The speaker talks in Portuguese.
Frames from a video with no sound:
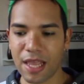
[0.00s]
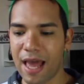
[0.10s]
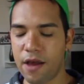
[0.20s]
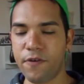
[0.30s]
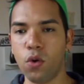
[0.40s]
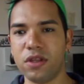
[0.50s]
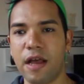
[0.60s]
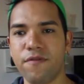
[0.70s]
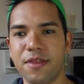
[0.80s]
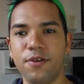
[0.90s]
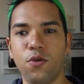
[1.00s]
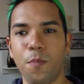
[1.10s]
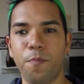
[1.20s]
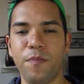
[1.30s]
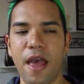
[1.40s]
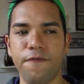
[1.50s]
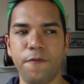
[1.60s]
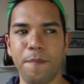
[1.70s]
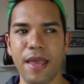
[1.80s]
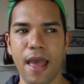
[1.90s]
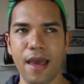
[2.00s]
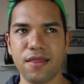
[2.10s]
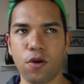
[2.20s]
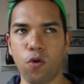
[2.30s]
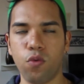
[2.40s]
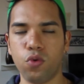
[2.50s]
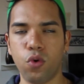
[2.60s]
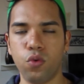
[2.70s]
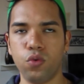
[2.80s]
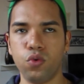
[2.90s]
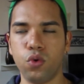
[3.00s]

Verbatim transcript: Ela falou que estava usando com FPS, com, com,